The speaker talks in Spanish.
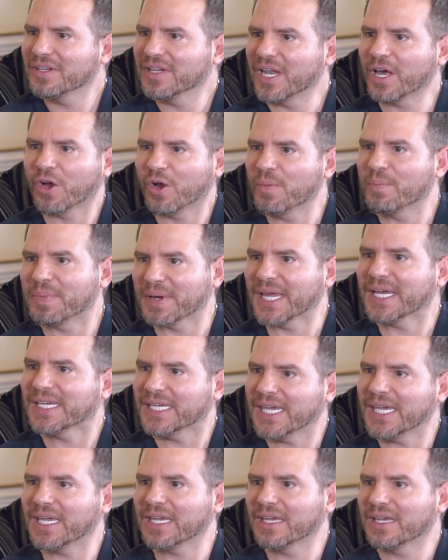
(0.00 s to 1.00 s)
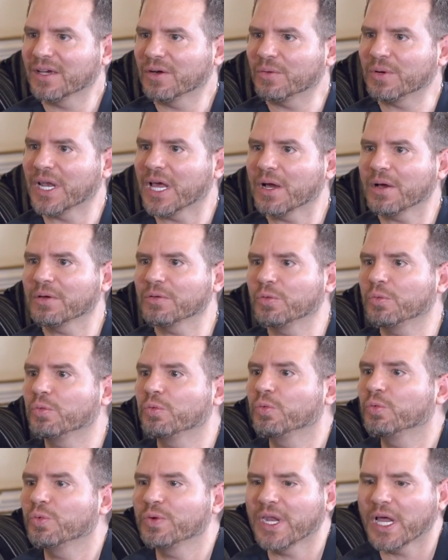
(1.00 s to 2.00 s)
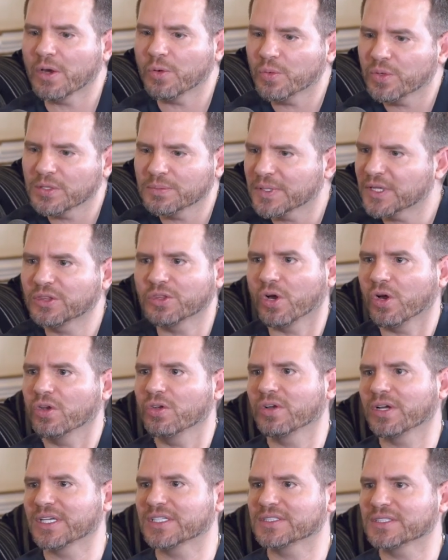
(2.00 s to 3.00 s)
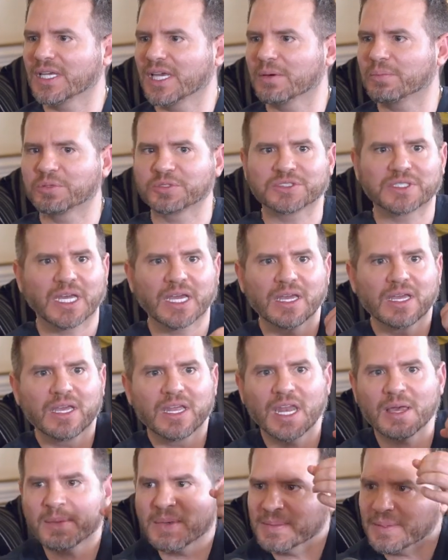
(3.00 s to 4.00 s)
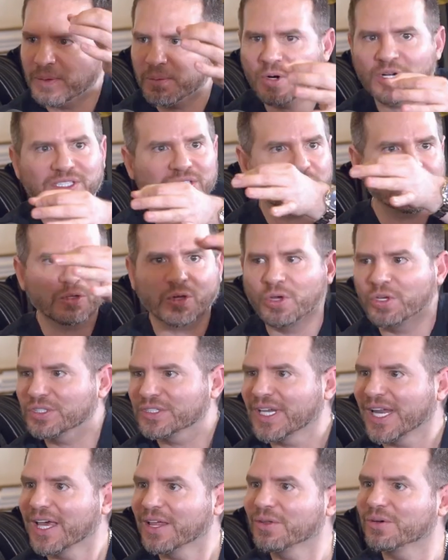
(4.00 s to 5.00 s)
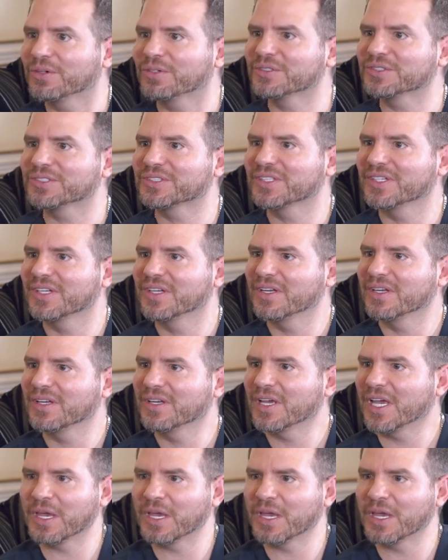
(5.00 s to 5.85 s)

La compré aquí, una, una Louis Vuitton, lo que sea, pues está la misma bolsa en todos lados. Claro.